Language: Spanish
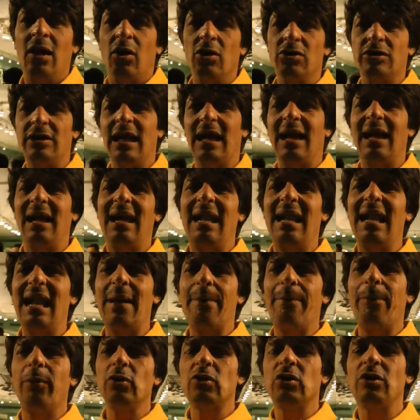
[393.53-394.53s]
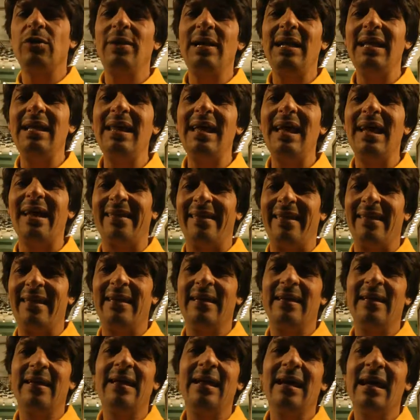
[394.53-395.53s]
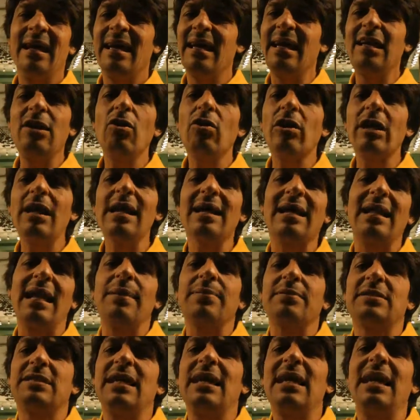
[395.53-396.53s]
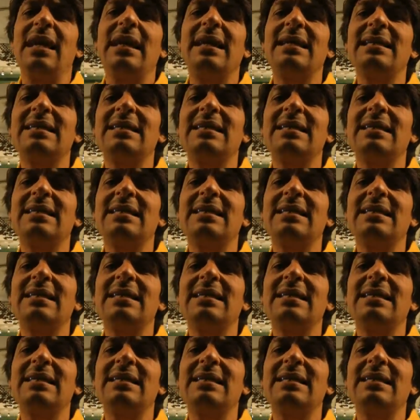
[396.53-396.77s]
o sea, la posibilidad y no creas que la upsell